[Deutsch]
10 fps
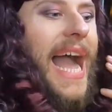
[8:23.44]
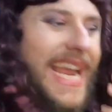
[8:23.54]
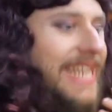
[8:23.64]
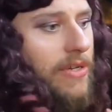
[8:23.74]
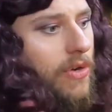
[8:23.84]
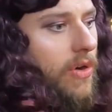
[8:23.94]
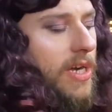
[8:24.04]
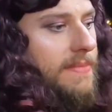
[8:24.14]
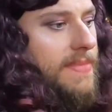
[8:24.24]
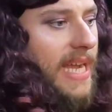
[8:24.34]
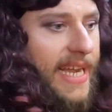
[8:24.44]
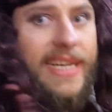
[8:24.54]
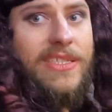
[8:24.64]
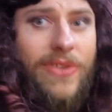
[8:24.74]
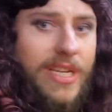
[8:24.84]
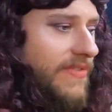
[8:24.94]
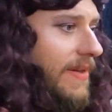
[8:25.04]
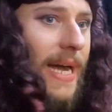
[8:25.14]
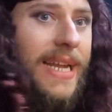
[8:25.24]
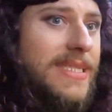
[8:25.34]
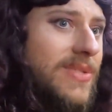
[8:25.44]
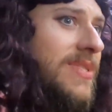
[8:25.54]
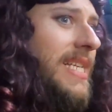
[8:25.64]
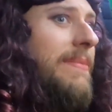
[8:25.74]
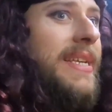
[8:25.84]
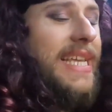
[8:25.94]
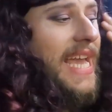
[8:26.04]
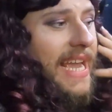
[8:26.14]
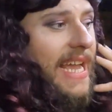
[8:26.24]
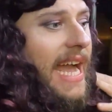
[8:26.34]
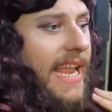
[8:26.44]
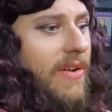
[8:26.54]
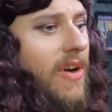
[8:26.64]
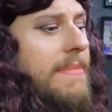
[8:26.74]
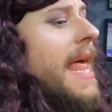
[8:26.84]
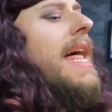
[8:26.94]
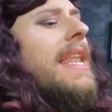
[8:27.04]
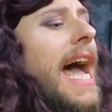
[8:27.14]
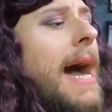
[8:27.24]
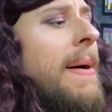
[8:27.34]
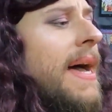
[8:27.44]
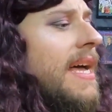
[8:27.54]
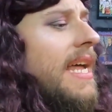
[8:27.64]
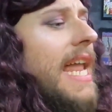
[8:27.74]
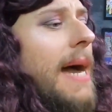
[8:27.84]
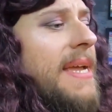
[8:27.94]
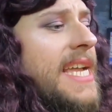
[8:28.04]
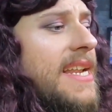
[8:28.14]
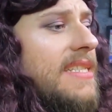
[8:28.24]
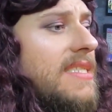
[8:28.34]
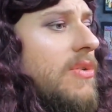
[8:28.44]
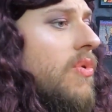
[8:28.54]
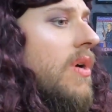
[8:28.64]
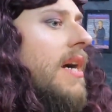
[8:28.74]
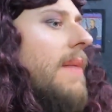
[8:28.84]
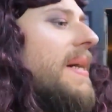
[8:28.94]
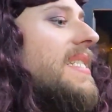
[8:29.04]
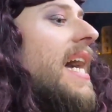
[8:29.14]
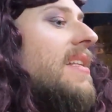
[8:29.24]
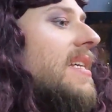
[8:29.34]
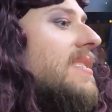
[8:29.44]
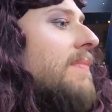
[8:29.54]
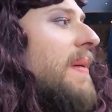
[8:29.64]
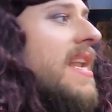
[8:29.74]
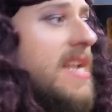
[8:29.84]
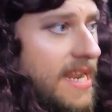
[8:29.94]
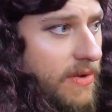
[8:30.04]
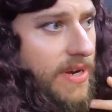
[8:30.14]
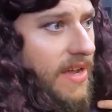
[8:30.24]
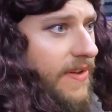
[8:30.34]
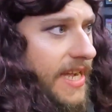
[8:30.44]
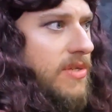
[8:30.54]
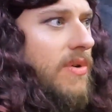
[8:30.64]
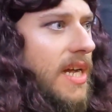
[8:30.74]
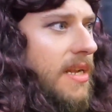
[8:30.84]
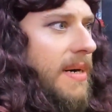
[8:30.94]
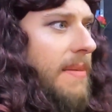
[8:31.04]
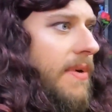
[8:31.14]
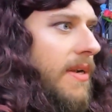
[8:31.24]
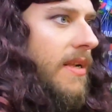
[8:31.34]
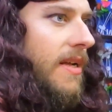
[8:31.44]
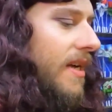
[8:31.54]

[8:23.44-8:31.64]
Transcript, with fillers: Eingeräumt. Ey, natürlich, wir haben alles zusammen in die Ecke eingeräumt. Laber, laber hier nicht zu. Ja, acht, dass der Bändel nicht runterfällt, du Hannebambel.